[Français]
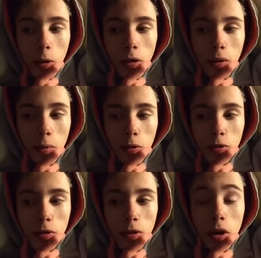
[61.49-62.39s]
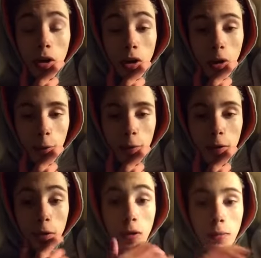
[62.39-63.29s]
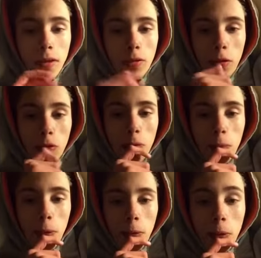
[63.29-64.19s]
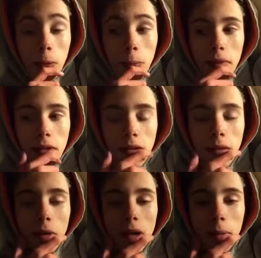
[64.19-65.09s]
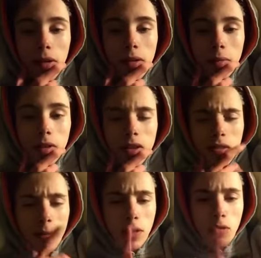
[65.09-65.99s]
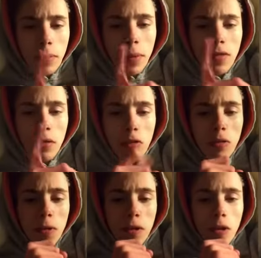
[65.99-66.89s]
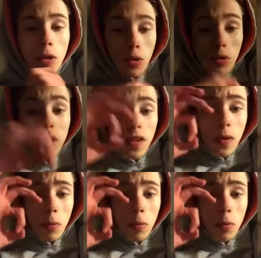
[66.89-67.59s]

prendre en mangeant en vidéo et le mettre sur YouTube. Moi, sincèrement, la personne a mis ça, je fais, mais tu mets pas sur YouTube, hein. Tu gardes